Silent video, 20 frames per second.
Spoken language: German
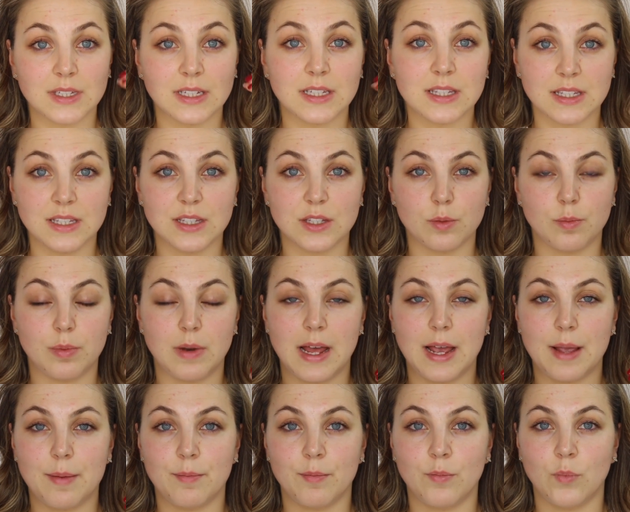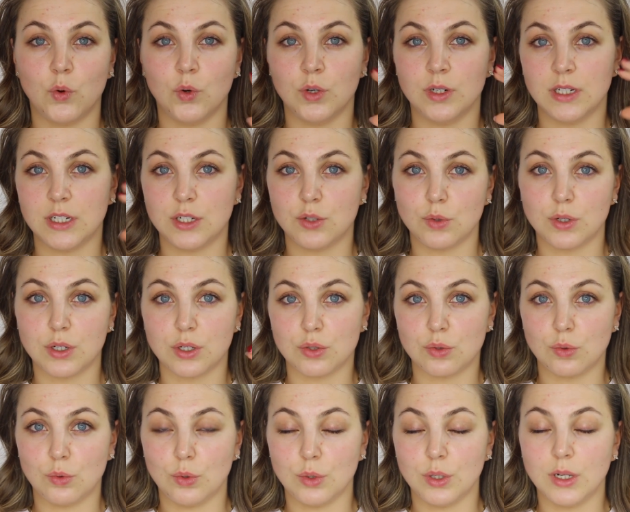sitzen zu bleiben und nicht durch das
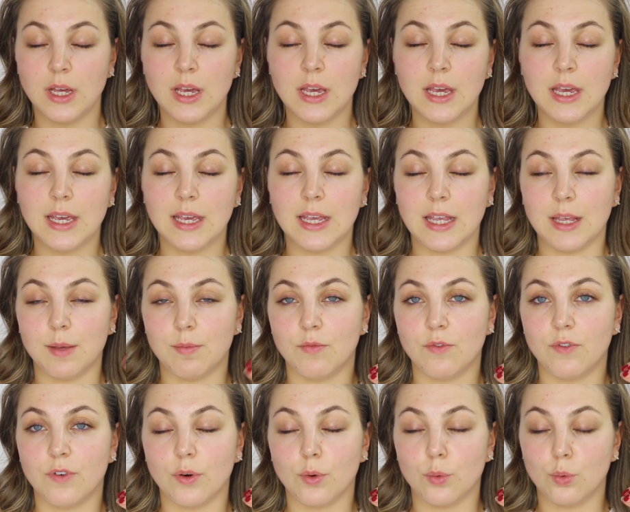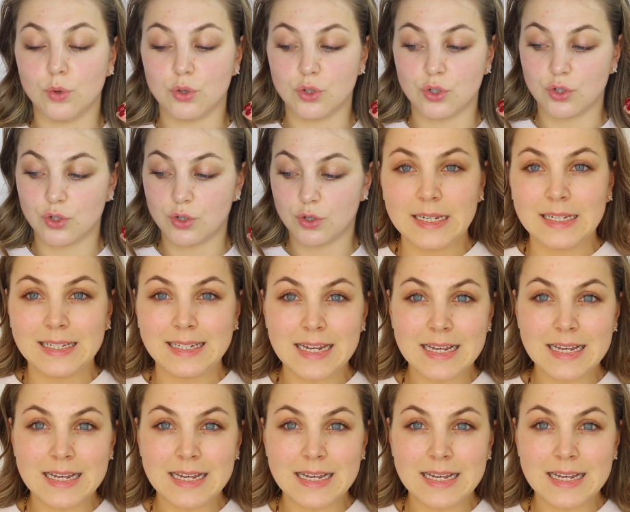Öl eben verrutscht.